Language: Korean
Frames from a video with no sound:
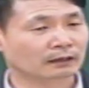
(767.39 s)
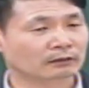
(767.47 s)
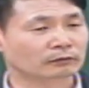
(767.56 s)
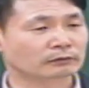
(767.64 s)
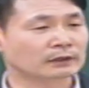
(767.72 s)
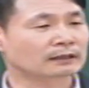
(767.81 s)

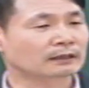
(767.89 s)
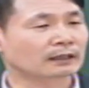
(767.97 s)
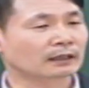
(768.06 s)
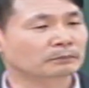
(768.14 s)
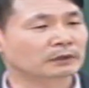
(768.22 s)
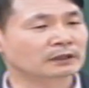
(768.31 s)
그리고 자기
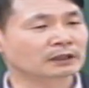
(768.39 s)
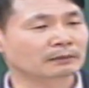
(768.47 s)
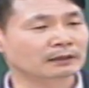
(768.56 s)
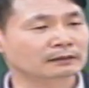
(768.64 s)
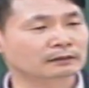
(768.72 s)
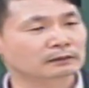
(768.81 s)
나라의
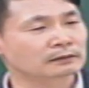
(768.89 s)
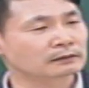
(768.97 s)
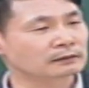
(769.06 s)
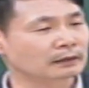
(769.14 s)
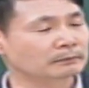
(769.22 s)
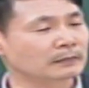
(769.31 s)
비참한
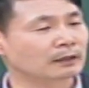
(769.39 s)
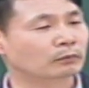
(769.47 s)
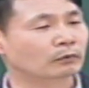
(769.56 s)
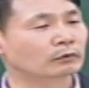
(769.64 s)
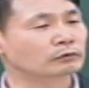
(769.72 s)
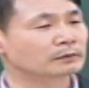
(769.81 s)
참단을
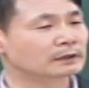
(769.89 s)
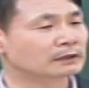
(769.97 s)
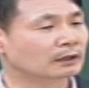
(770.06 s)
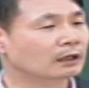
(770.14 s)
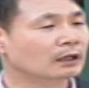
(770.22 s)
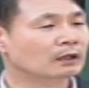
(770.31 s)

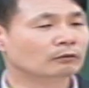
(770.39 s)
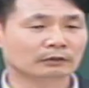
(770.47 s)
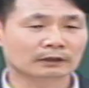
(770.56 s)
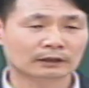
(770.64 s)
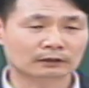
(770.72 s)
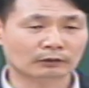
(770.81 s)
보여주면서
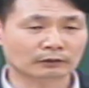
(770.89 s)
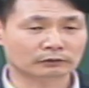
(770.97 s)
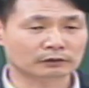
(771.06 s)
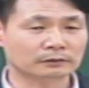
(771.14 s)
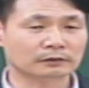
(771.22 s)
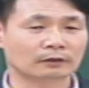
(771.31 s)
우리나라를
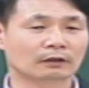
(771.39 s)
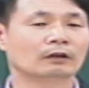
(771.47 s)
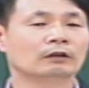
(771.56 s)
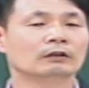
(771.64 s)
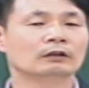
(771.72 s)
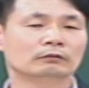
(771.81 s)
도와주십시오.
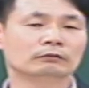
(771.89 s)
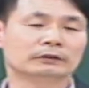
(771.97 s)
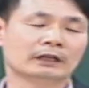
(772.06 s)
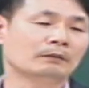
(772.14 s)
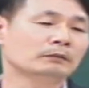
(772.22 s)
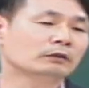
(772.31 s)
우리
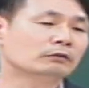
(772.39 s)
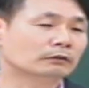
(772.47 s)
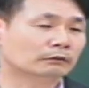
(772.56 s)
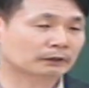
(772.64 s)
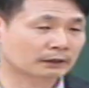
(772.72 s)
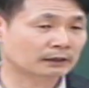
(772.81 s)

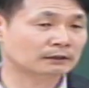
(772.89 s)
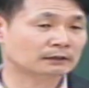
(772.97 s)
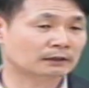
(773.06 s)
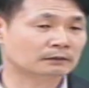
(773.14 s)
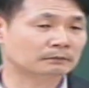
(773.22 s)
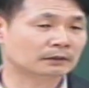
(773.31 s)
대한민국에도 그렇게 얘기했지
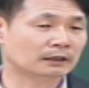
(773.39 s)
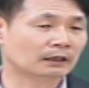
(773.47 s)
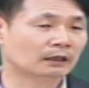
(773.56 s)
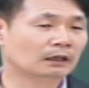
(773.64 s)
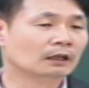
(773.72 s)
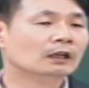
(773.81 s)

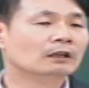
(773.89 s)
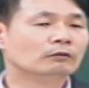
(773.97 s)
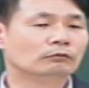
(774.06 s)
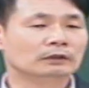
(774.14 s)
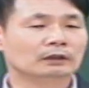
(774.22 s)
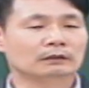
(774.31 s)
않습니까?
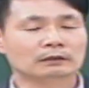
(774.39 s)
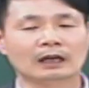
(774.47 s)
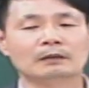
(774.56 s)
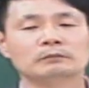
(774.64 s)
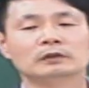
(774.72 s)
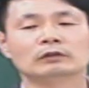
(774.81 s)
우리
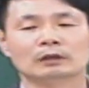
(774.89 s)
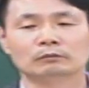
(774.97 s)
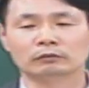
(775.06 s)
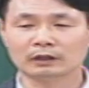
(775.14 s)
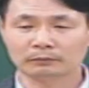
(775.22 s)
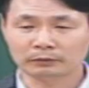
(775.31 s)
대한민국의
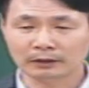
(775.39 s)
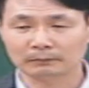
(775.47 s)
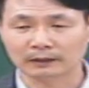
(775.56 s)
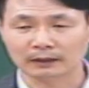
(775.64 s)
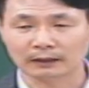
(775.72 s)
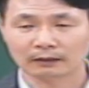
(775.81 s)
무기가
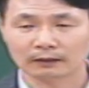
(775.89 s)
필요합니다.